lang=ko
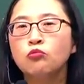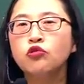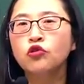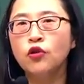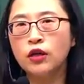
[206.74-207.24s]

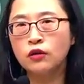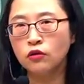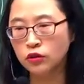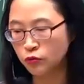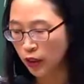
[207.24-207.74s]
분류하는
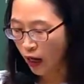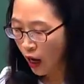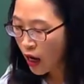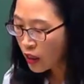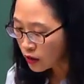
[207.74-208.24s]
것을
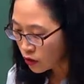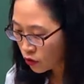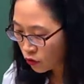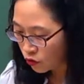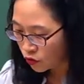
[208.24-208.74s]
우리가
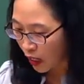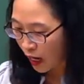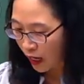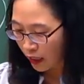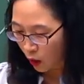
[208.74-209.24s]

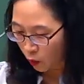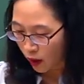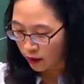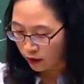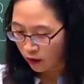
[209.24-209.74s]
증류다라고
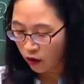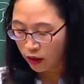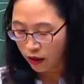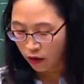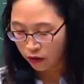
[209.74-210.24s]
하는 거
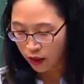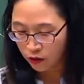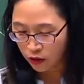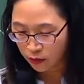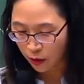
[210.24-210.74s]
기억을
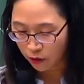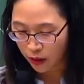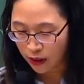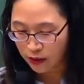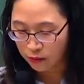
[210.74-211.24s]
해두시면
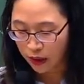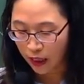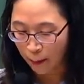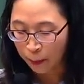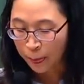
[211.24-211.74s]

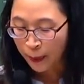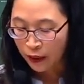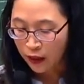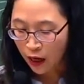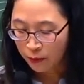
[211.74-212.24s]
되겠습니다.
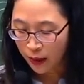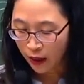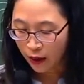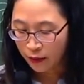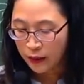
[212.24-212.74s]
그
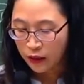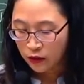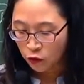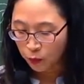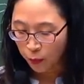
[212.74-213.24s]
다음에
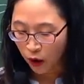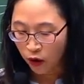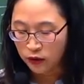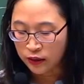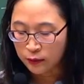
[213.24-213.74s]
육
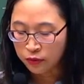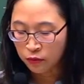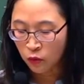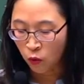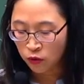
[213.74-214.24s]
번
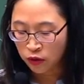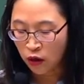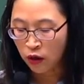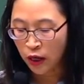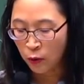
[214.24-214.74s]
식품
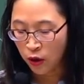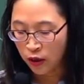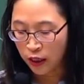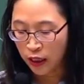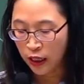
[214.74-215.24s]
공정의
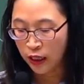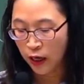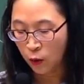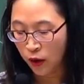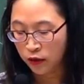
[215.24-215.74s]

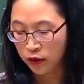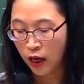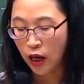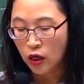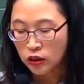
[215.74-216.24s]
원리라고
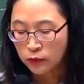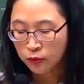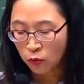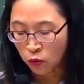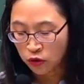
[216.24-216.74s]
하는데,
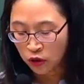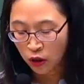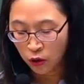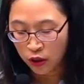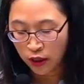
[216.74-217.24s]
식품 공정의
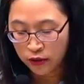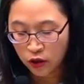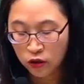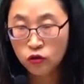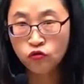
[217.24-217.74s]

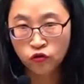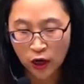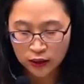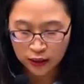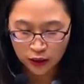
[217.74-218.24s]
원리에서는 두
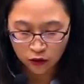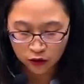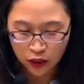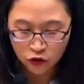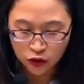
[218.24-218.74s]
가지
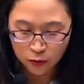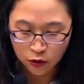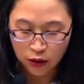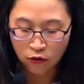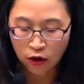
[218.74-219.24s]
기억을 해주시면
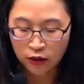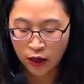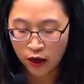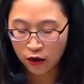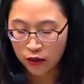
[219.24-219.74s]
될 것
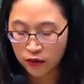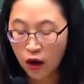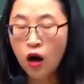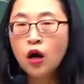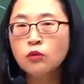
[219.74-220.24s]
같아요.
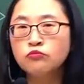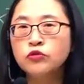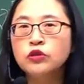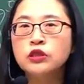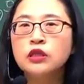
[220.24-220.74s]
그래서
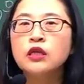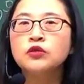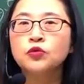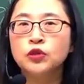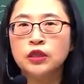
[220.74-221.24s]
물질
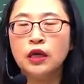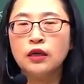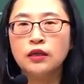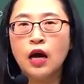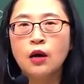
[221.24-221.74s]
수지,
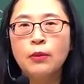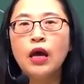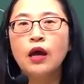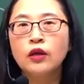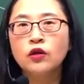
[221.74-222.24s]
그
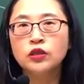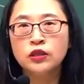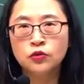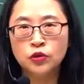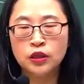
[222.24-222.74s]
다음에 에너지
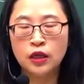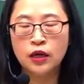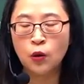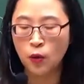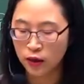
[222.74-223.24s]

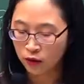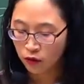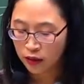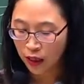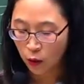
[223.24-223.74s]
수지라고 하는
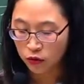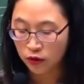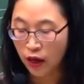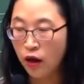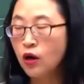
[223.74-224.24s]
것이
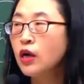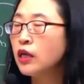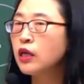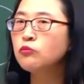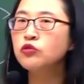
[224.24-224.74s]
나오는데요.
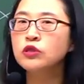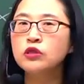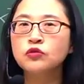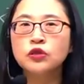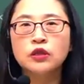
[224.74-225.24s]
이
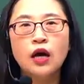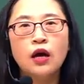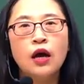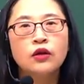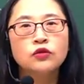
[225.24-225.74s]
물질 수지나
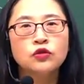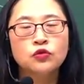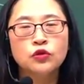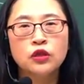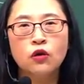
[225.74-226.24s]
에너지
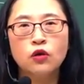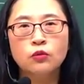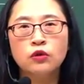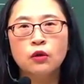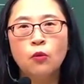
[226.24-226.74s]
수지
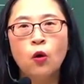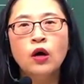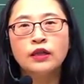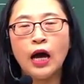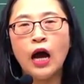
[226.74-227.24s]
여러분들 뭐
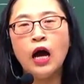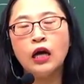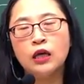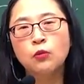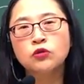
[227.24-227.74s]
다
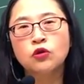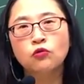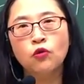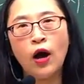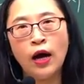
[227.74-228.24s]

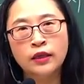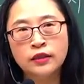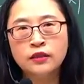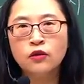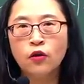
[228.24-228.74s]
기본적으로
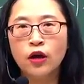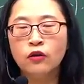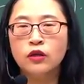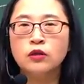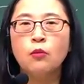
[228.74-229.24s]
아시는 거예요.
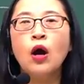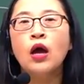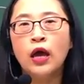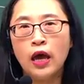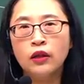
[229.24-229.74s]
그래서 뭐
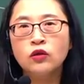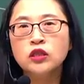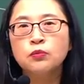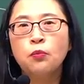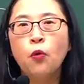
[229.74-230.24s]

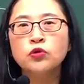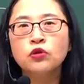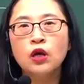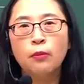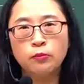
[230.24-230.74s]
에너지
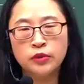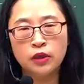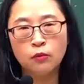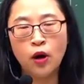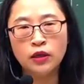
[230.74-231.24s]
보존의
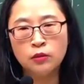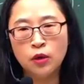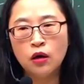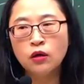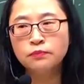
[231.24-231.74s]
법칙, 뭐
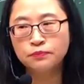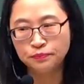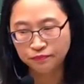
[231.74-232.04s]
아니면